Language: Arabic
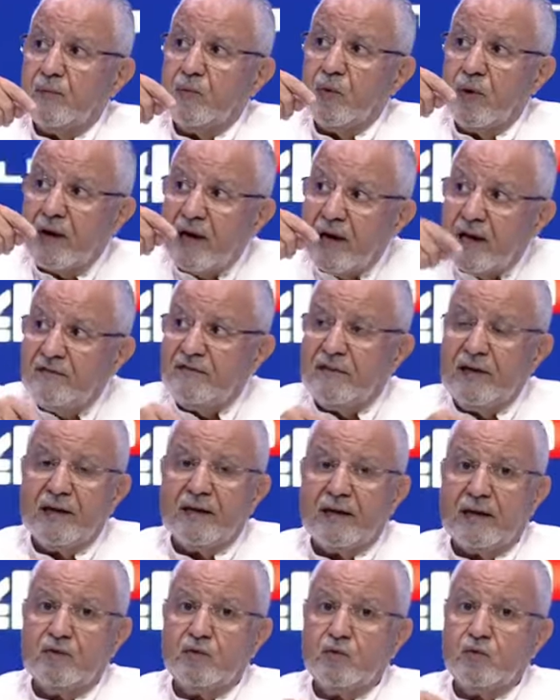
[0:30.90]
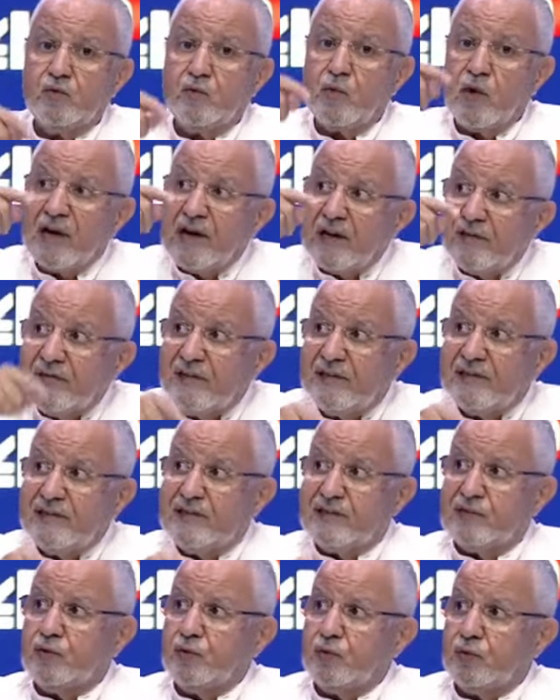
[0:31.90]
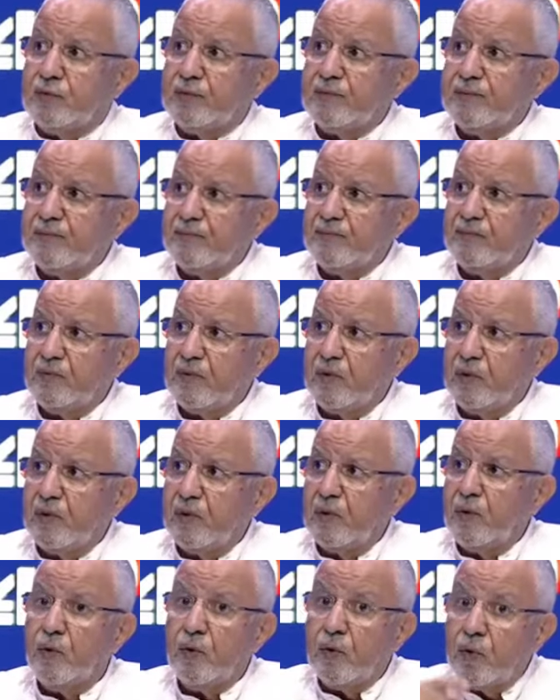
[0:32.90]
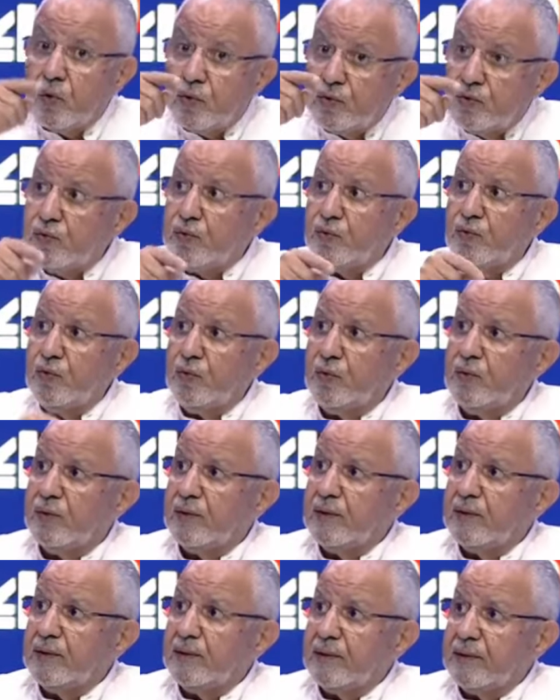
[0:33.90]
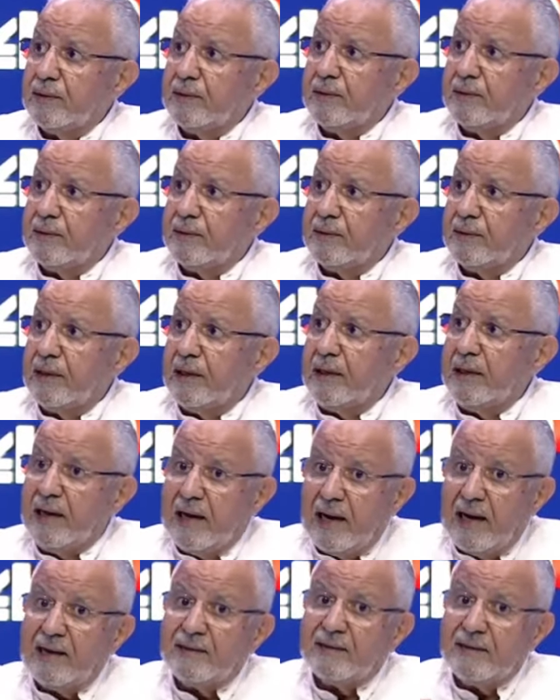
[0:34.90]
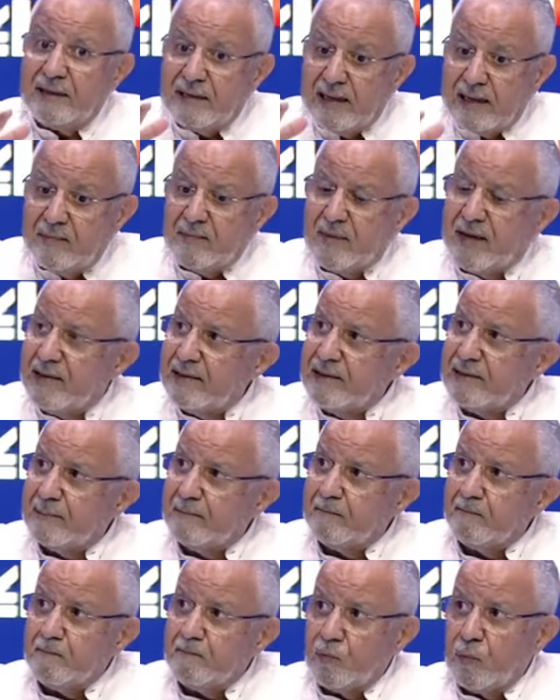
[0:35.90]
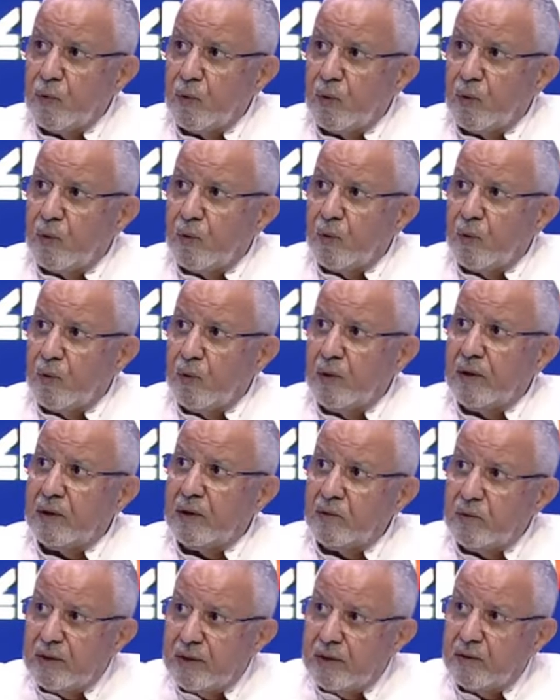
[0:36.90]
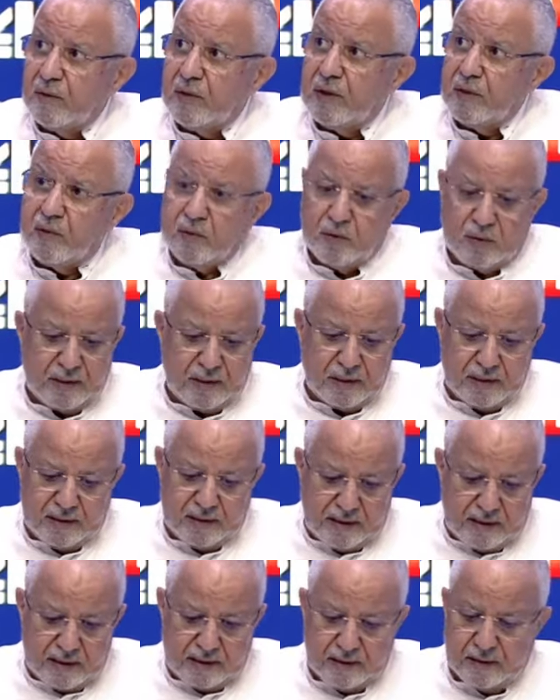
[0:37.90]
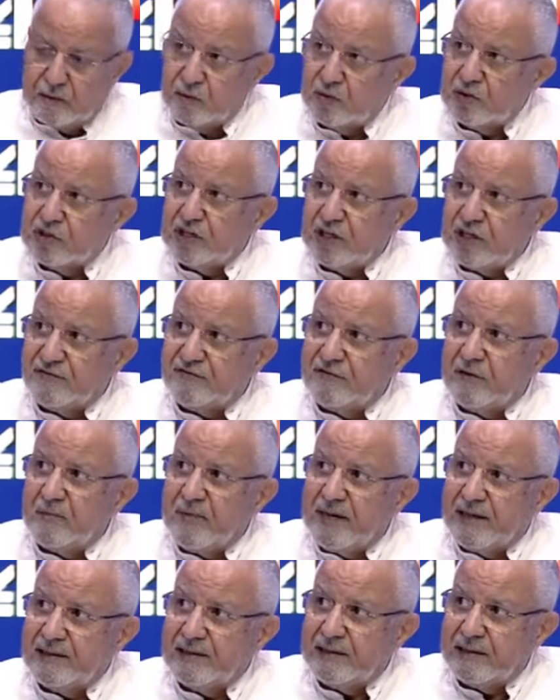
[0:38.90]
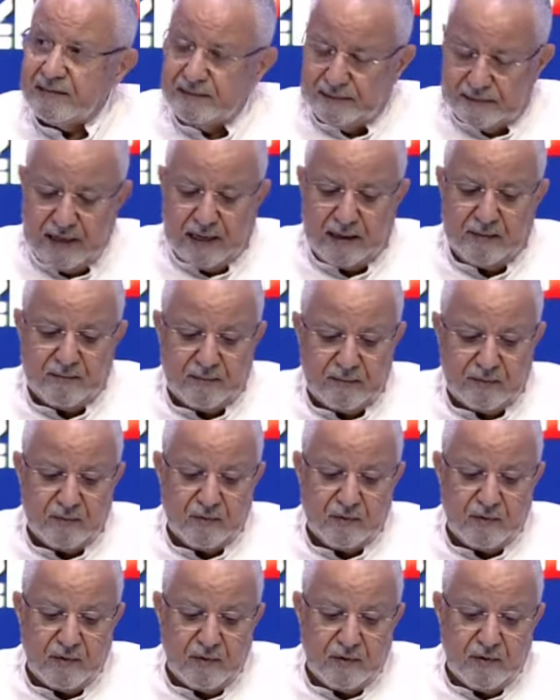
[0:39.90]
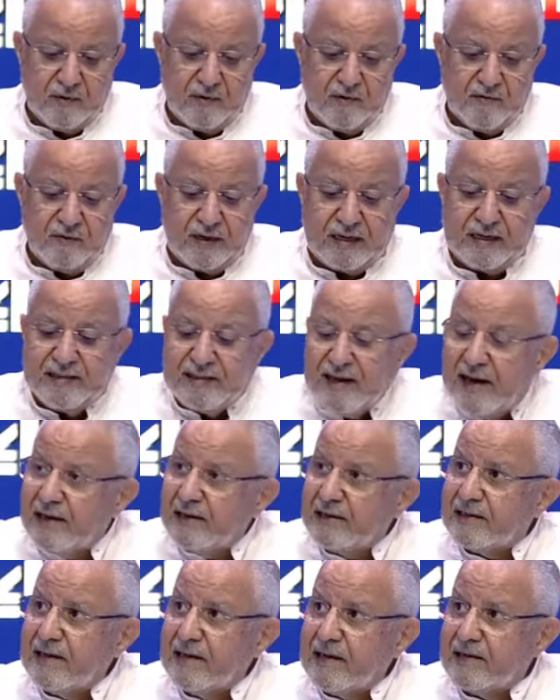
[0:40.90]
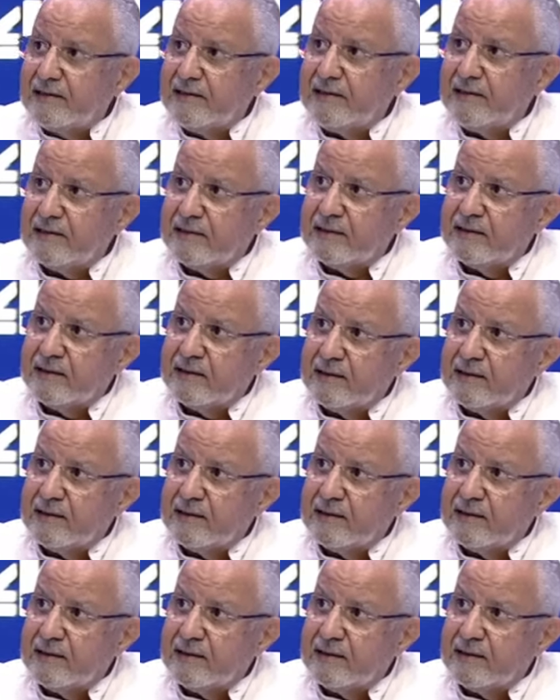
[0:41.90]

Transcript: مخالف للقانون مخالف للدستور وخنتوا العهد الأمان ولا ولا ولا شرف المهنة شرف نعم. المهنة نعم. نعم فلذلك يعني